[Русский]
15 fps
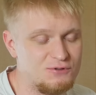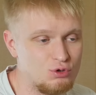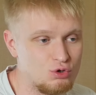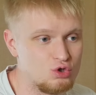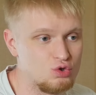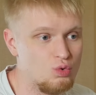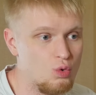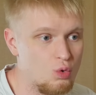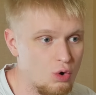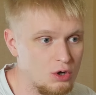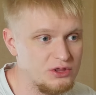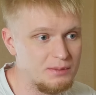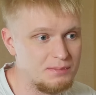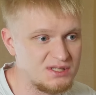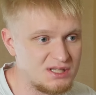э, все что
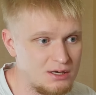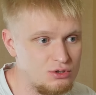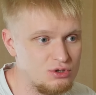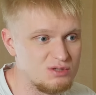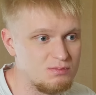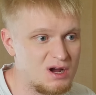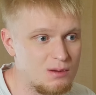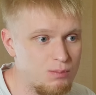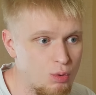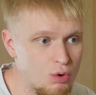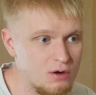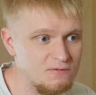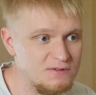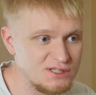угодно по сравнению с MacBook